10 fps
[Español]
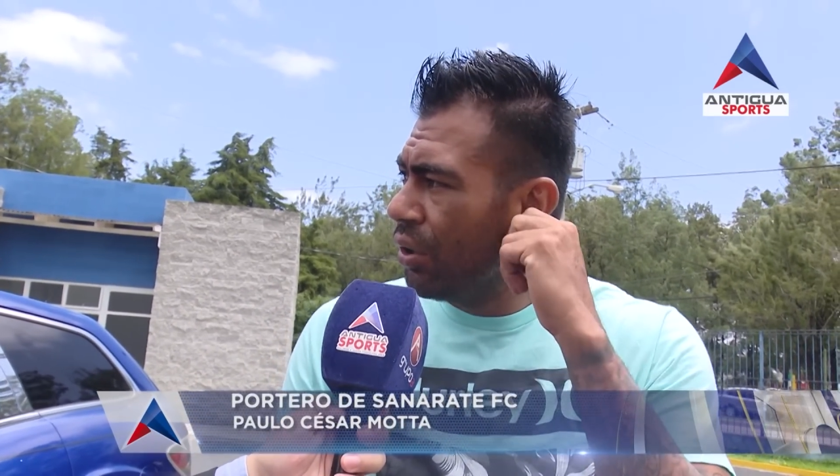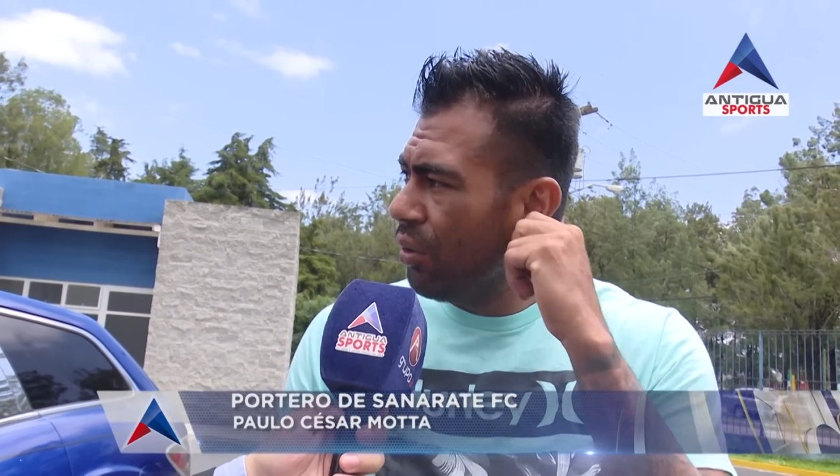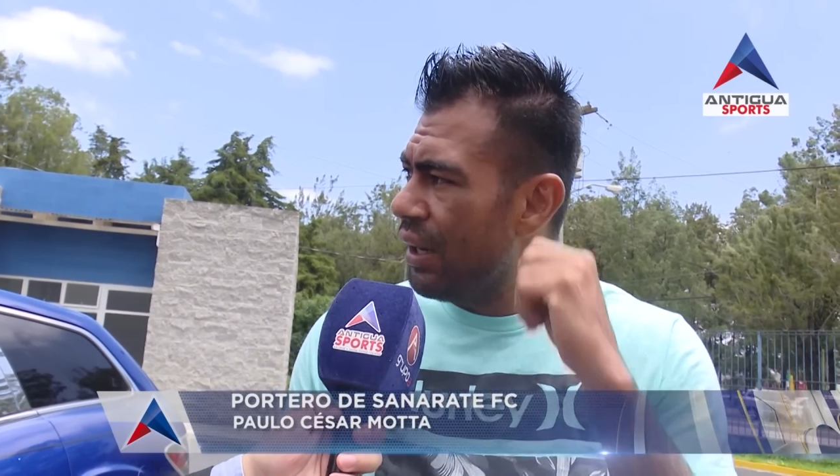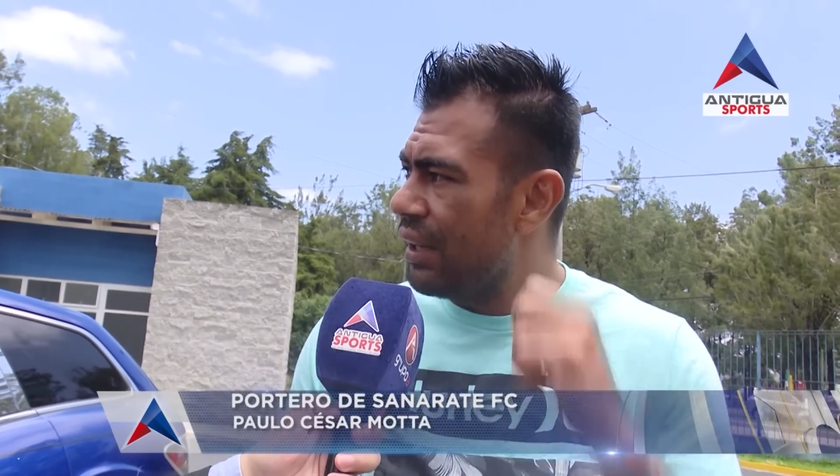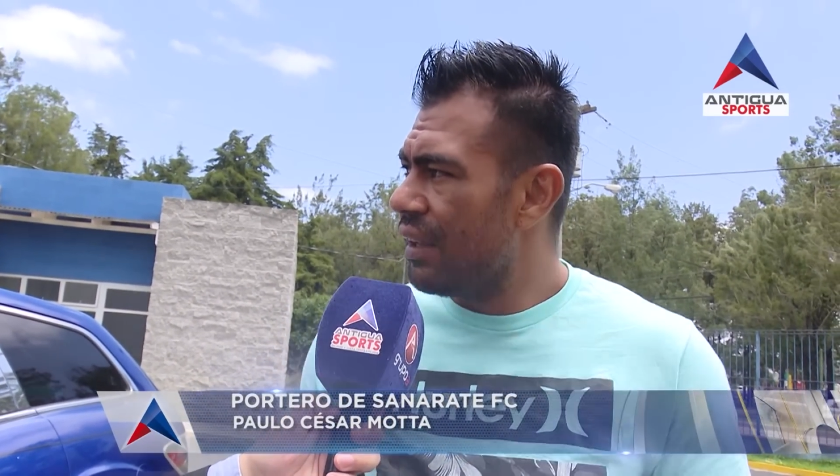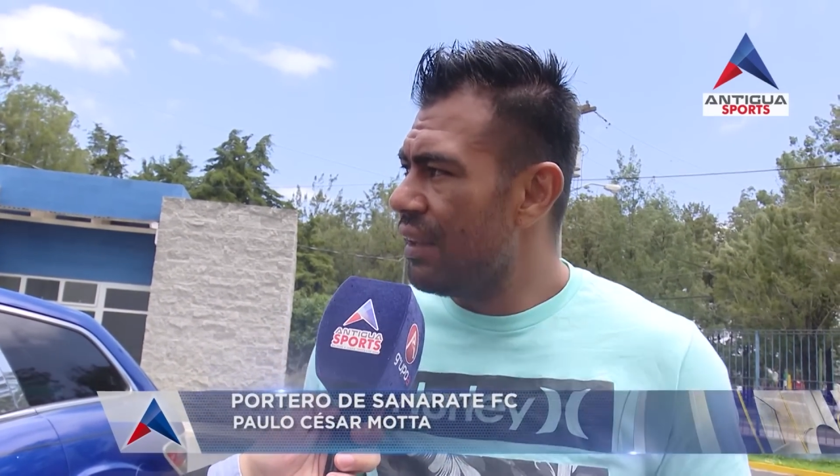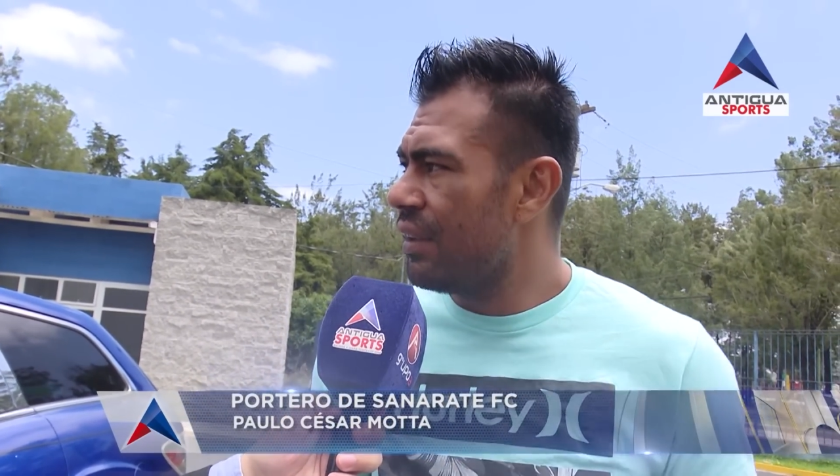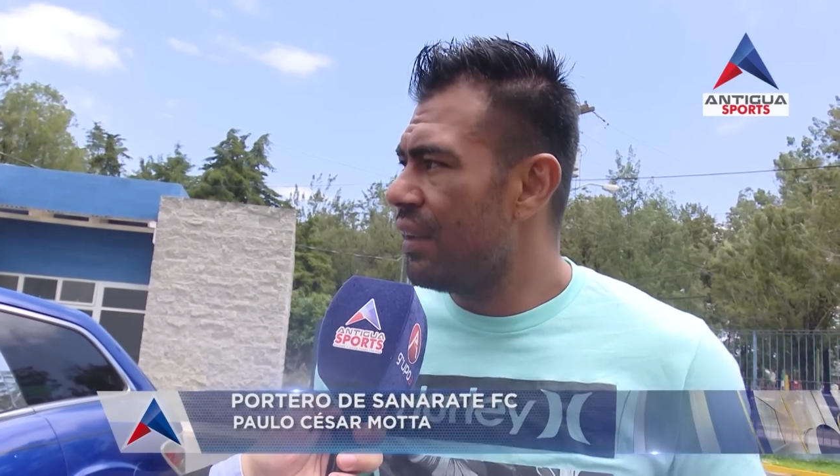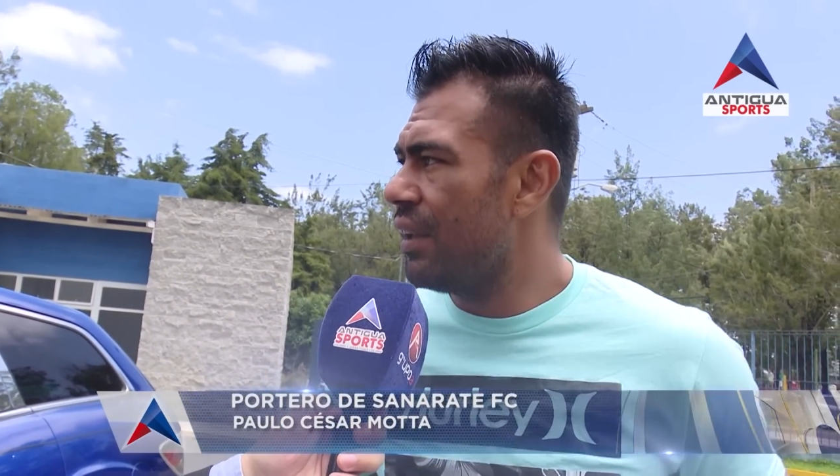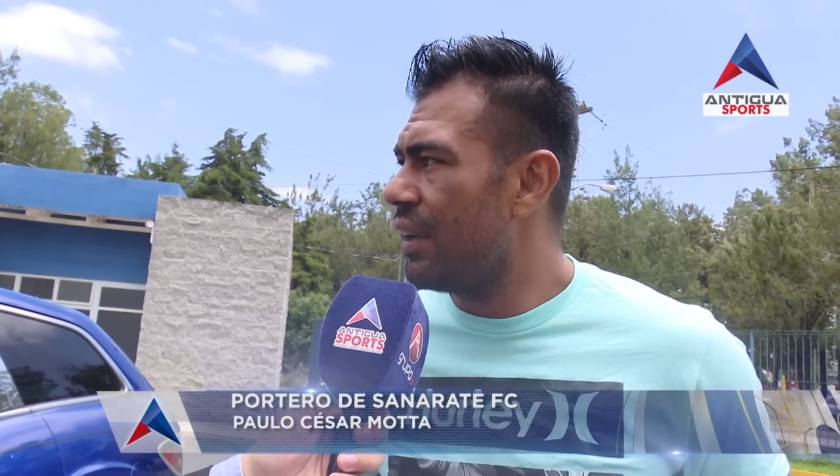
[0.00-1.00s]
con las
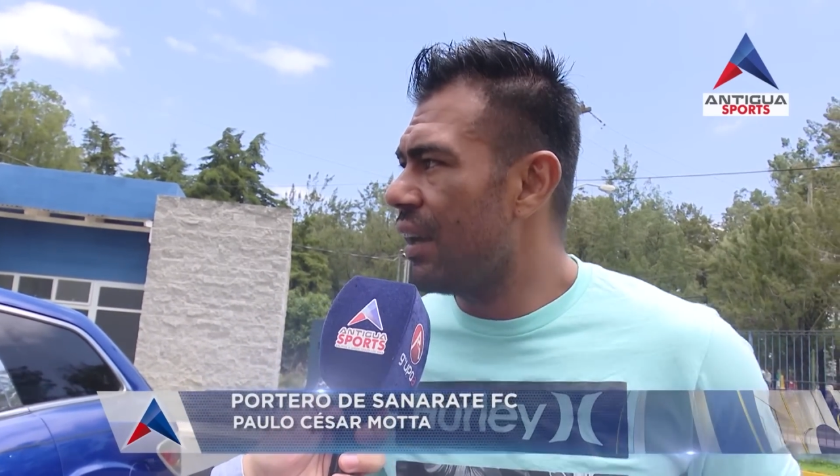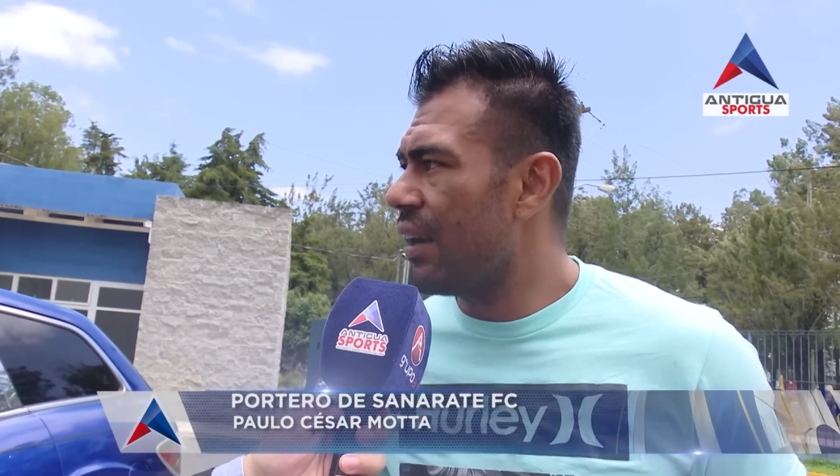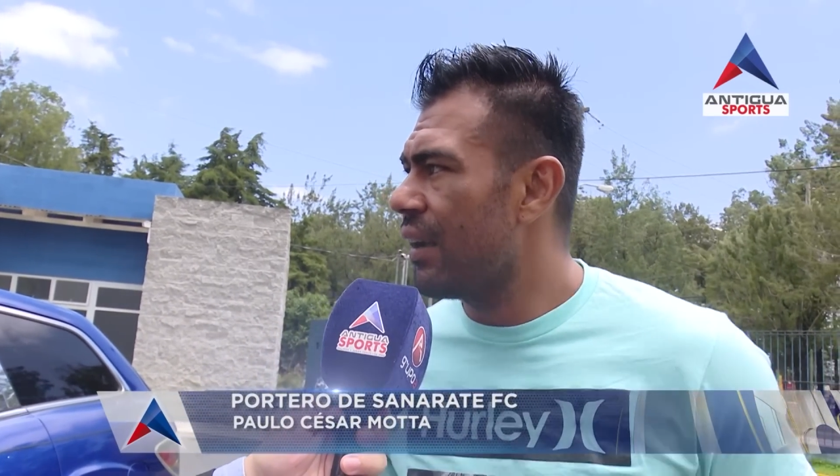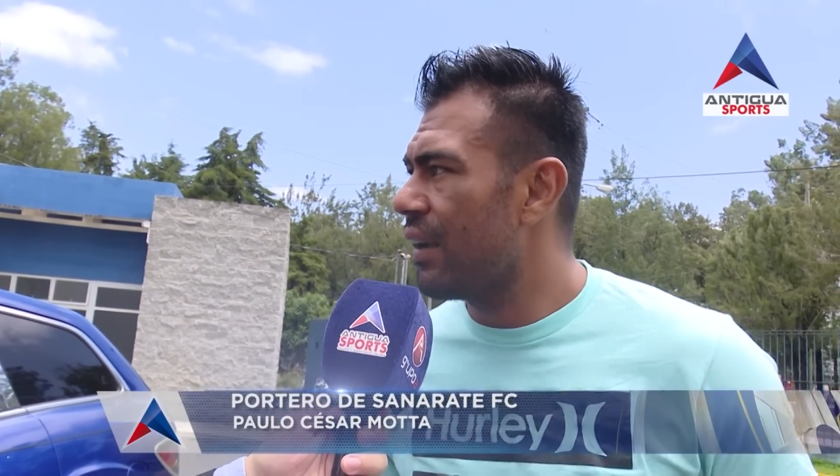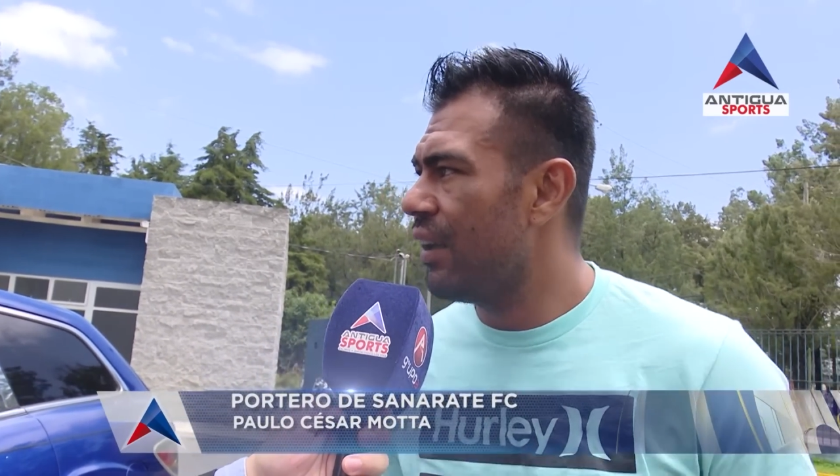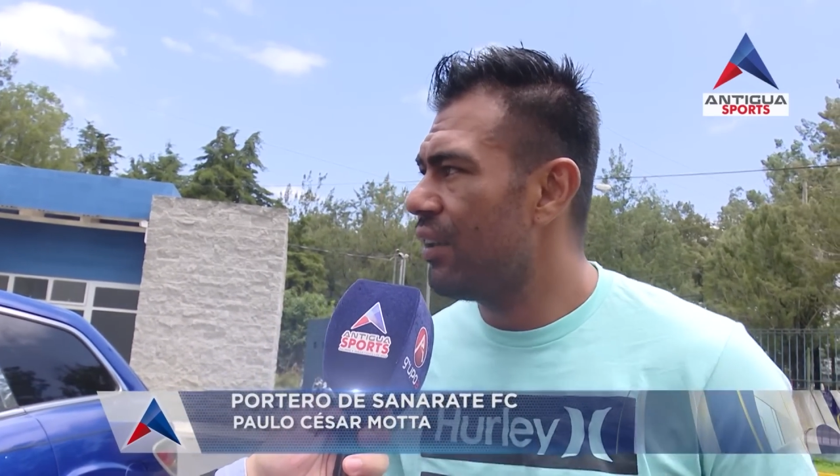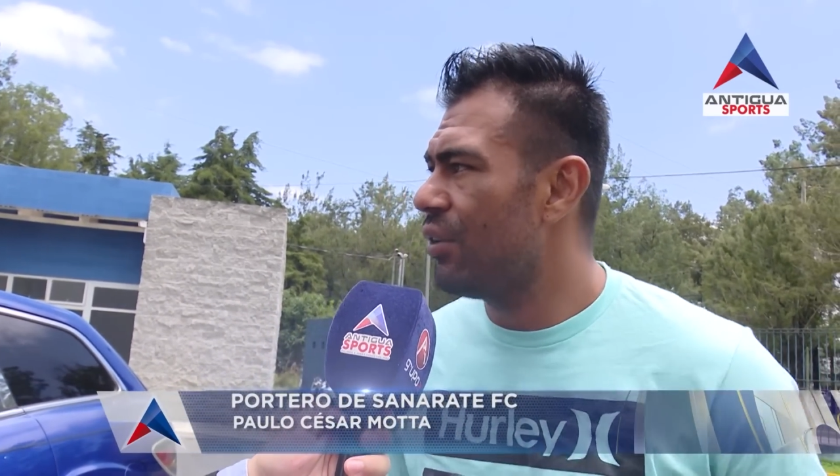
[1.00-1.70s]
ansias de que arranque